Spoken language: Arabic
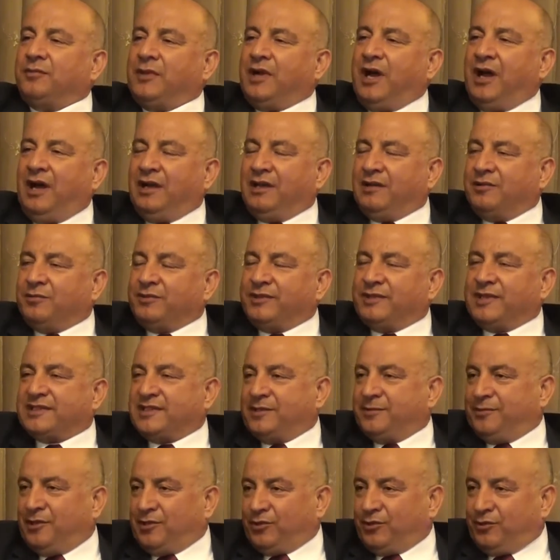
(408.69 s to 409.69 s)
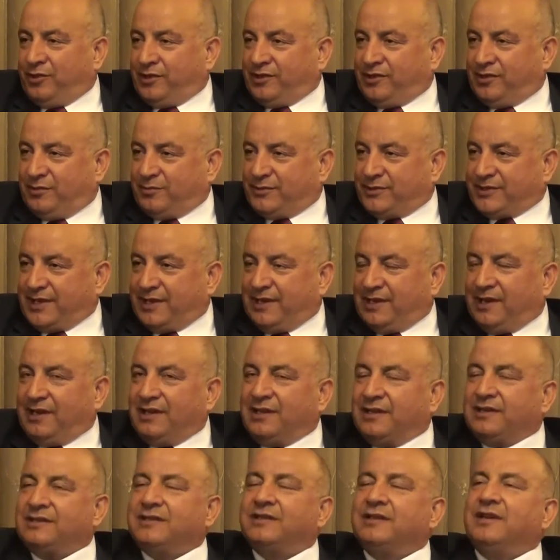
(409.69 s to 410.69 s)
أحد منتسبي القوات
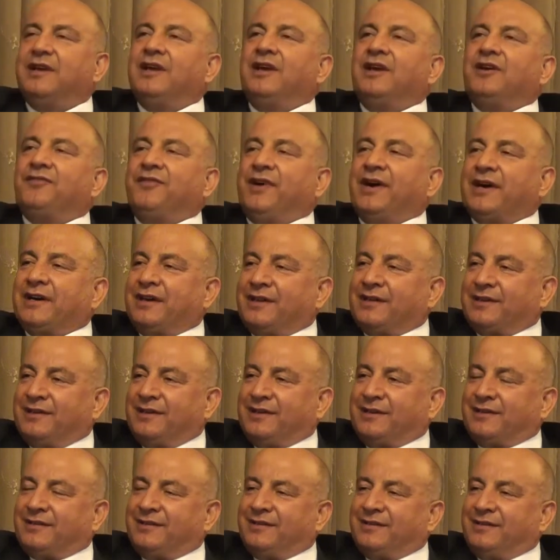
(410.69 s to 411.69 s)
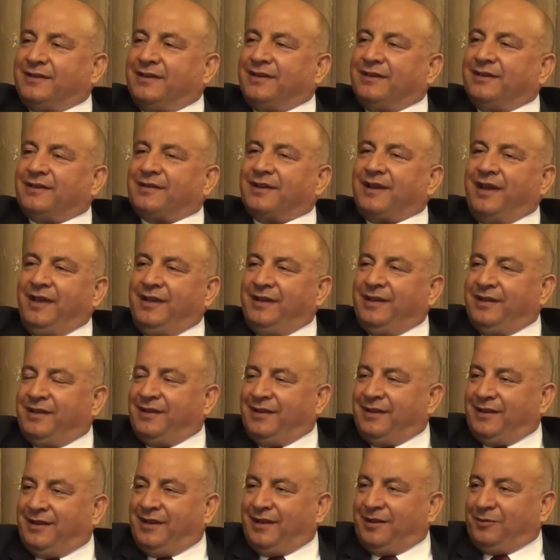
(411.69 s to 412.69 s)
المسلحة فقرر الرحيل
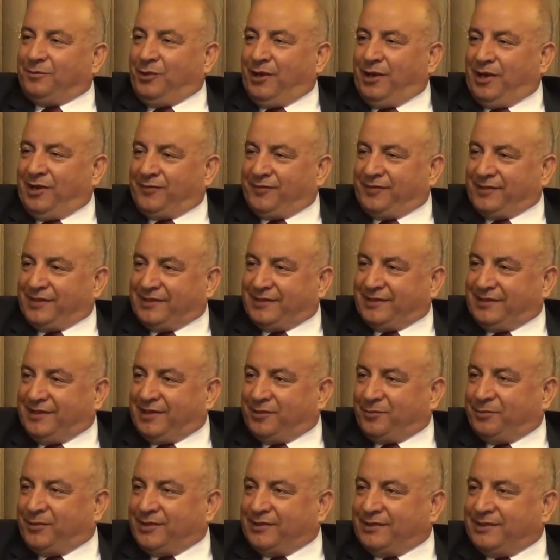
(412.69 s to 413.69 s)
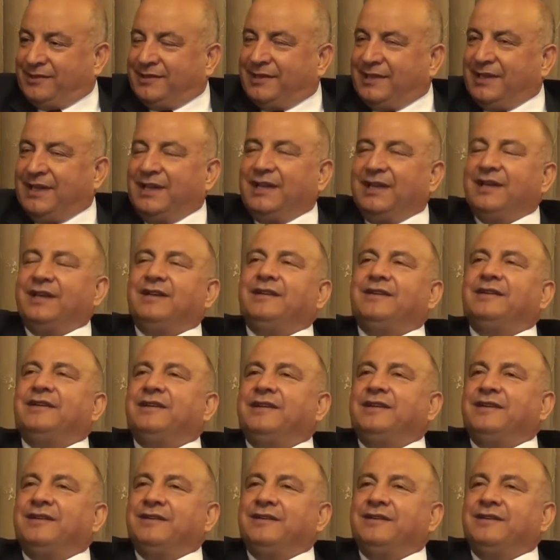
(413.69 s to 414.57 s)
إلى محافظة إربد ل